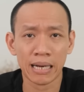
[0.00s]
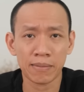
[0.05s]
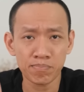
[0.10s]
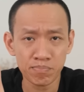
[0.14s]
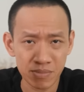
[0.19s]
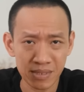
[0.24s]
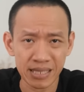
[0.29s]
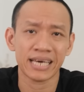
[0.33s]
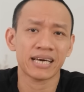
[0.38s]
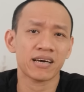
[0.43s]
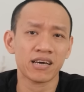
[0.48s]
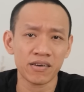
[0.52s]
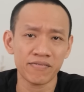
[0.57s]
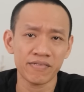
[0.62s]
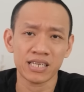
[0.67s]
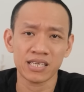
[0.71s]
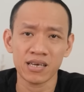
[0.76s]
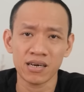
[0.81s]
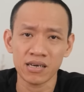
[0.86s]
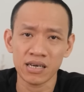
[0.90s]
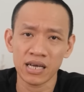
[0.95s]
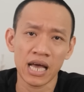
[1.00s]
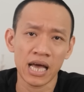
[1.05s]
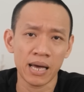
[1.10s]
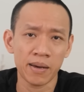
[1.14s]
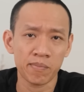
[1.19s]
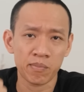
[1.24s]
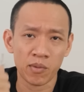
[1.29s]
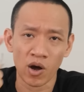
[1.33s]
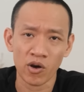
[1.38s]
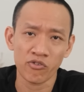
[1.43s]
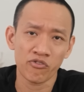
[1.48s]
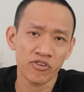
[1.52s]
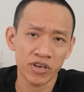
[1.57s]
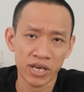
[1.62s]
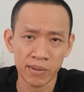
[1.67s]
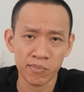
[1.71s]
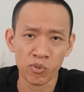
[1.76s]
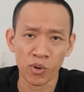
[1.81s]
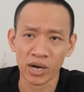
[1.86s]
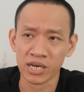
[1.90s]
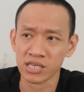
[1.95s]
cấm tiệt cái việc chơi game, coi
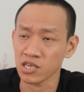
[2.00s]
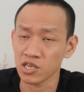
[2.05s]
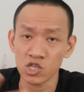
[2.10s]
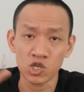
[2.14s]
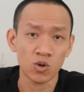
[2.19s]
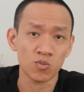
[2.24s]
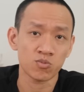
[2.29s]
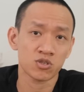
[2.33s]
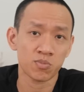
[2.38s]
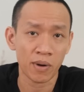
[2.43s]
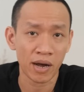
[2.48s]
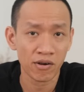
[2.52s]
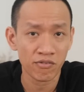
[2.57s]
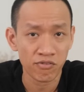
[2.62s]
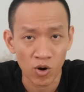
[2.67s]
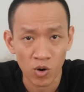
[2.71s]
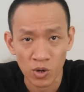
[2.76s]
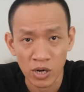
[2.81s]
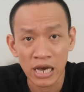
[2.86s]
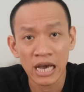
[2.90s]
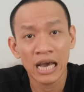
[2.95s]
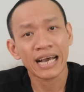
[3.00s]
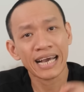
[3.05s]
phim hoặc sử dụng smartphone.